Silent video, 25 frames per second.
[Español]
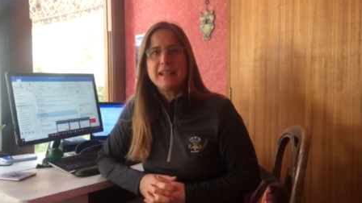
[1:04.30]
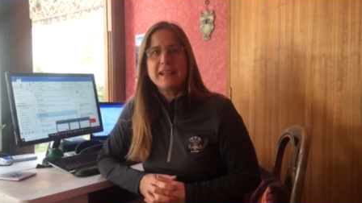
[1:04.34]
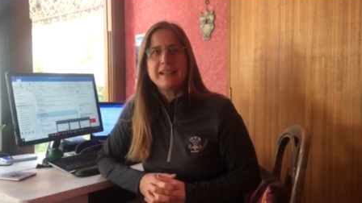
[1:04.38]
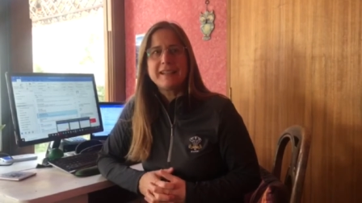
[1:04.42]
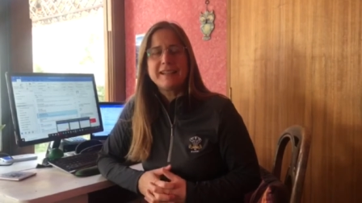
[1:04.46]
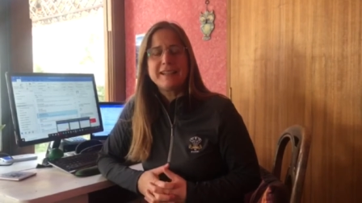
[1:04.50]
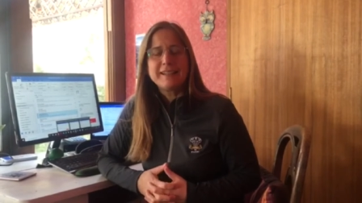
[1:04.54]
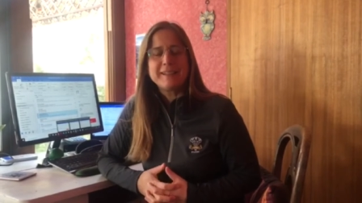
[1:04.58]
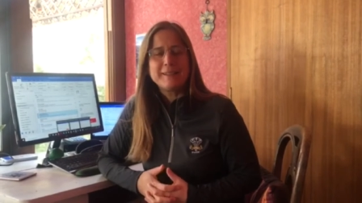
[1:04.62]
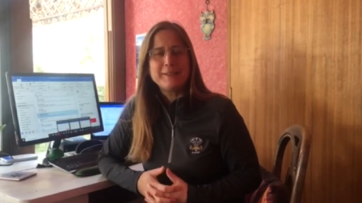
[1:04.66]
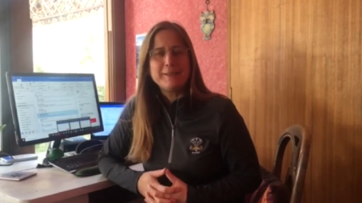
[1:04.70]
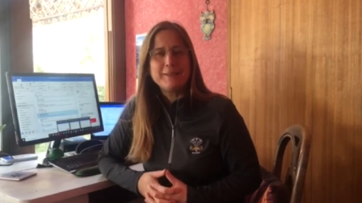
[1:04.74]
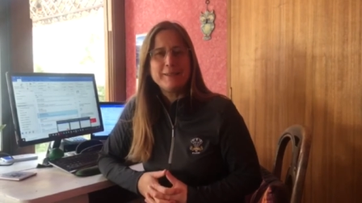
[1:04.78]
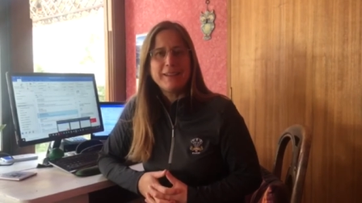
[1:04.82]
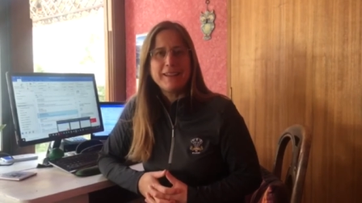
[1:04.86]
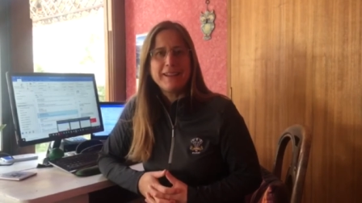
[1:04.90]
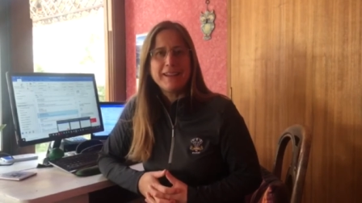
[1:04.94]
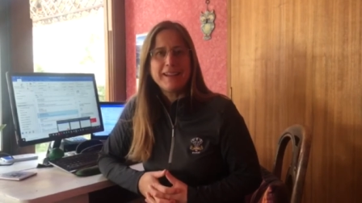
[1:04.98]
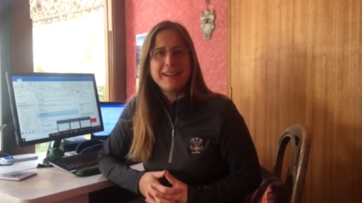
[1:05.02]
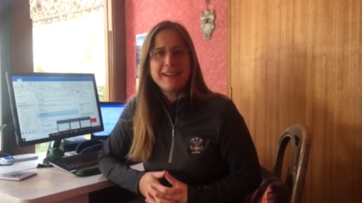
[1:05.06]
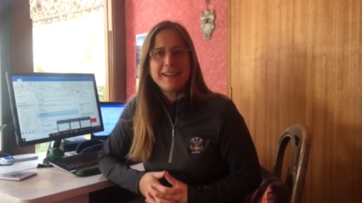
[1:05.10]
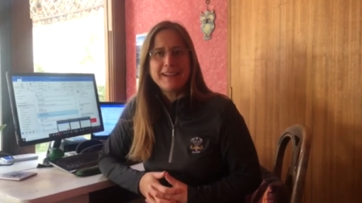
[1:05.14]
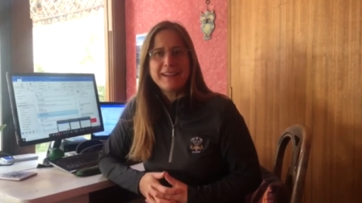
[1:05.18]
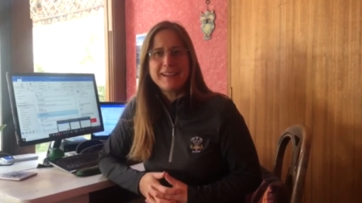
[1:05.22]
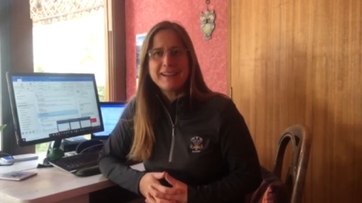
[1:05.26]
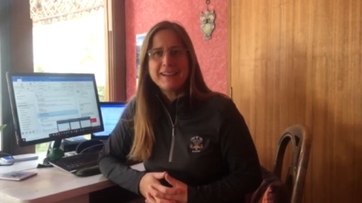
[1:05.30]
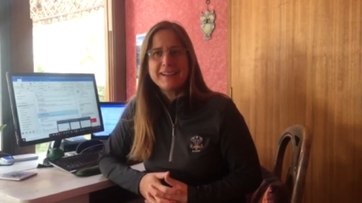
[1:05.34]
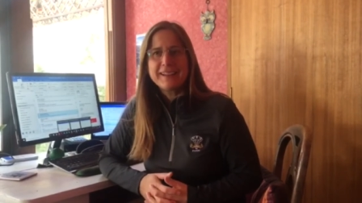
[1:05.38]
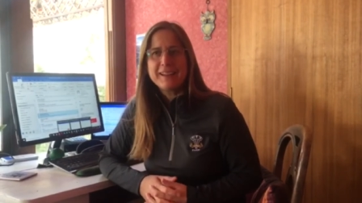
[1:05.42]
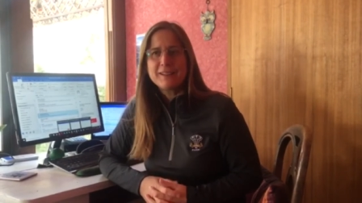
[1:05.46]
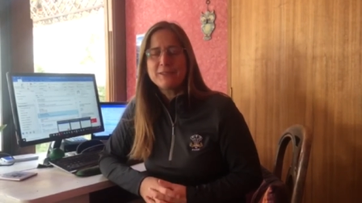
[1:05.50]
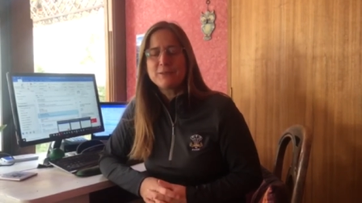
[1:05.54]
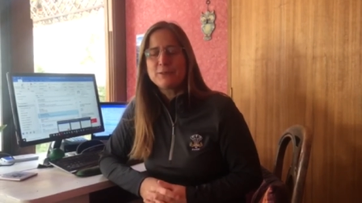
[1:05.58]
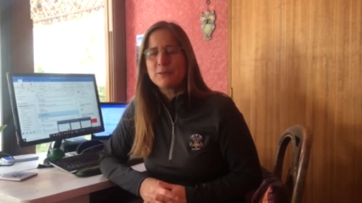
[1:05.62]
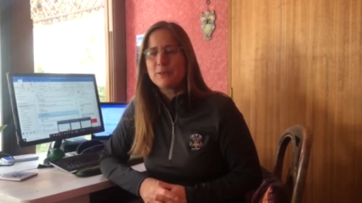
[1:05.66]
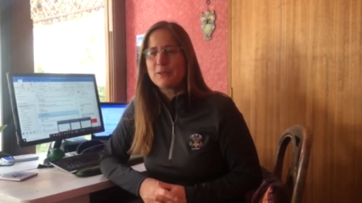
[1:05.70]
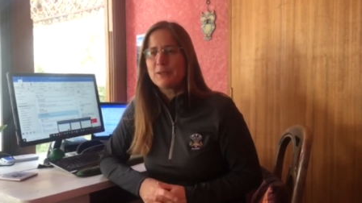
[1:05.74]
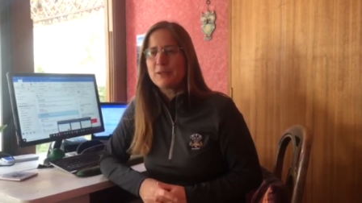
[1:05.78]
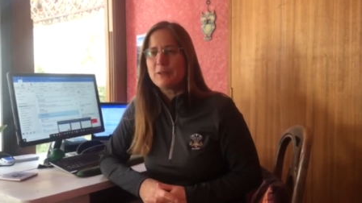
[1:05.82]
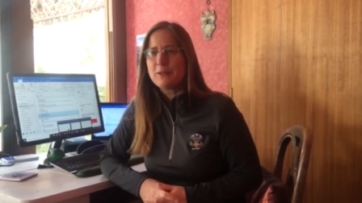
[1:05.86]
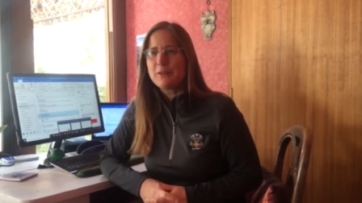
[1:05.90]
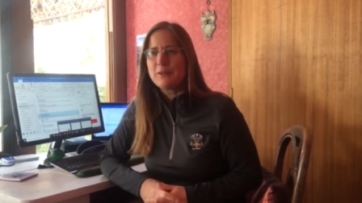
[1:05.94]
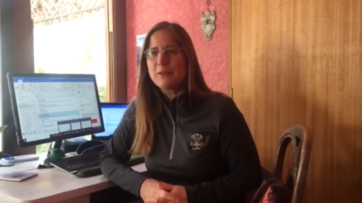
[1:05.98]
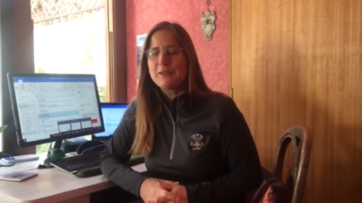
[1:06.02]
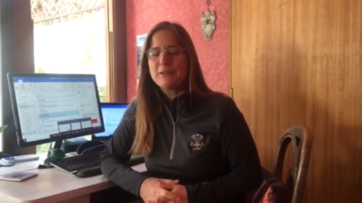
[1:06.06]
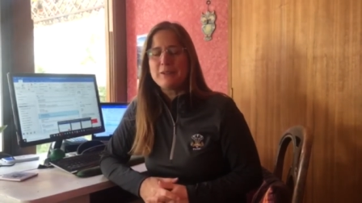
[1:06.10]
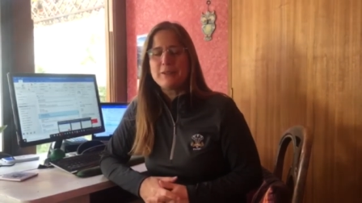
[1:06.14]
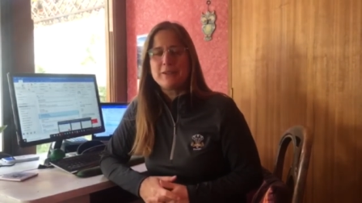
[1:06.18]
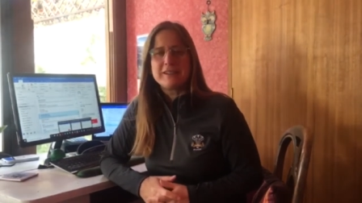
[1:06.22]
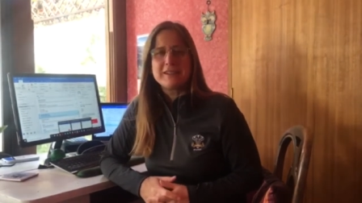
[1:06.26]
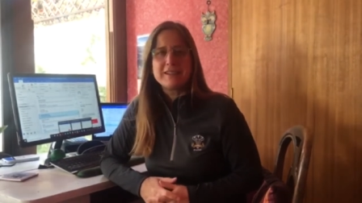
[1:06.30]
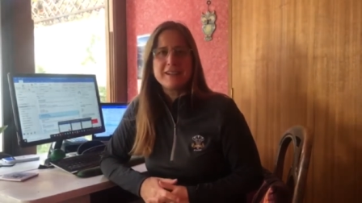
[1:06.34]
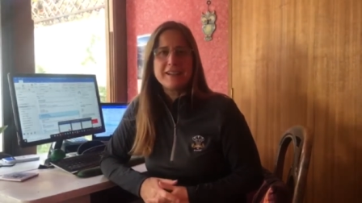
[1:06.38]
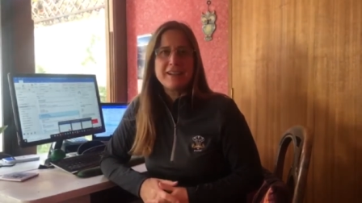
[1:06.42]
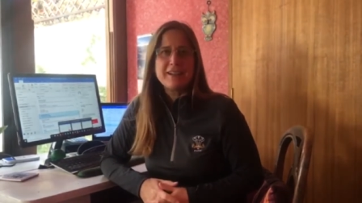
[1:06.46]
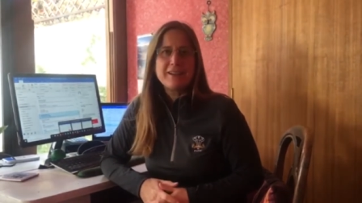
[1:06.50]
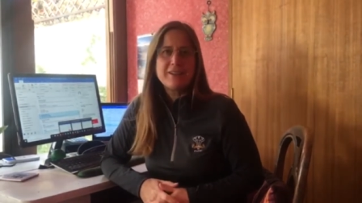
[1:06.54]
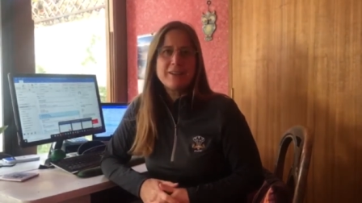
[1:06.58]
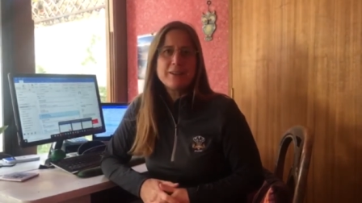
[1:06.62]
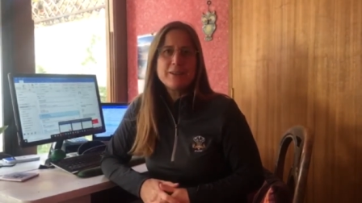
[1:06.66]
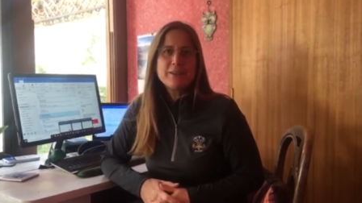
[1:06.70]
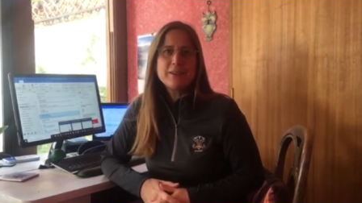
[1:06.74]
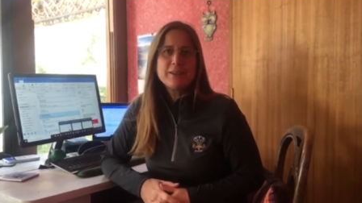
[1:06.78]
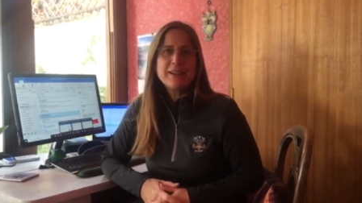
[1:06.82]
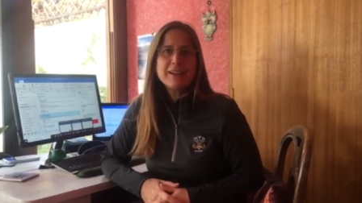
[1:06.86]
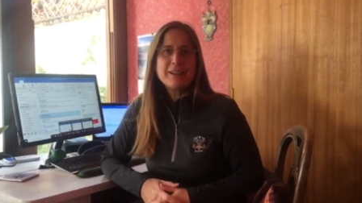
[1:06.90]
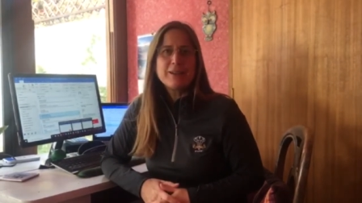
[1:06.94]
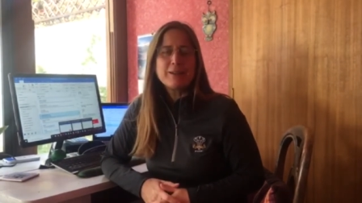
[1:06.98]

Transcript: la creatividad que ha surgido en los entrenadores,